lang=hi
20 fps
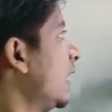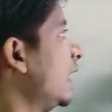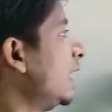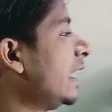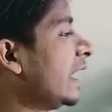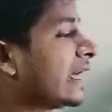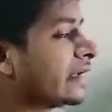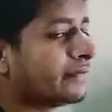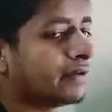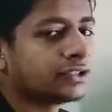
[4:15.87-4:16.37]

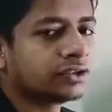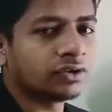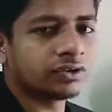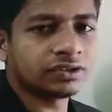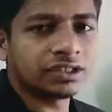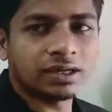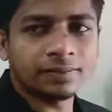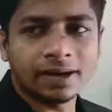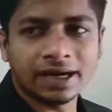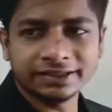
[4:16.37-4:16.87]
लैंग्वेज हो
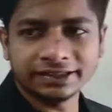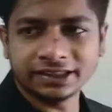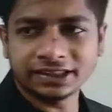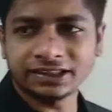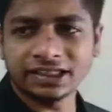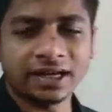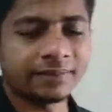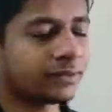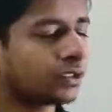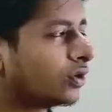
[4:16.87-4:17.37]
गया भाषा के
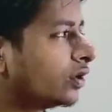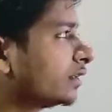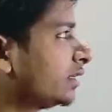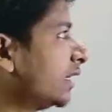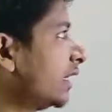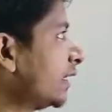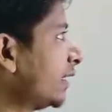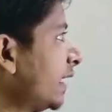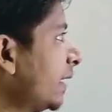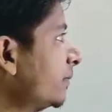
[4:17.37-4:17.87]
नाम के हो
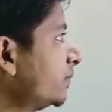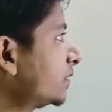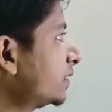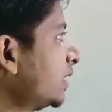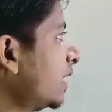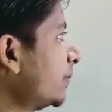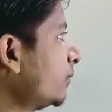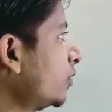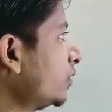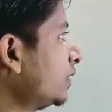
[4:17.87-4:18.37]
गया गेम्स के
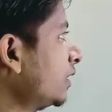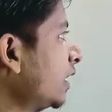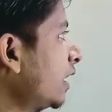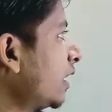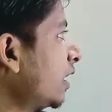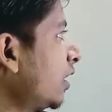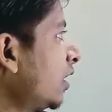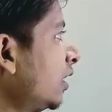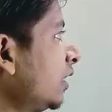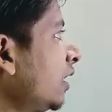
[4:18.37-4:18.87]
नाम हो गया
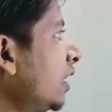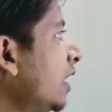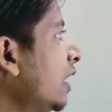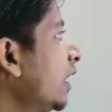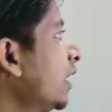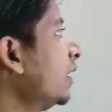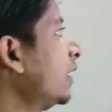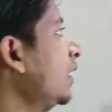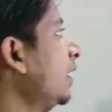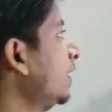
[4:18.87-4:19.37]
और
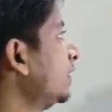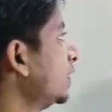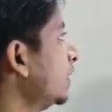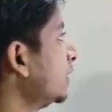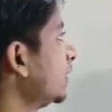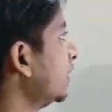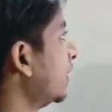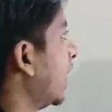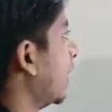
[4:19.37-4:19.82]
रिलेशन के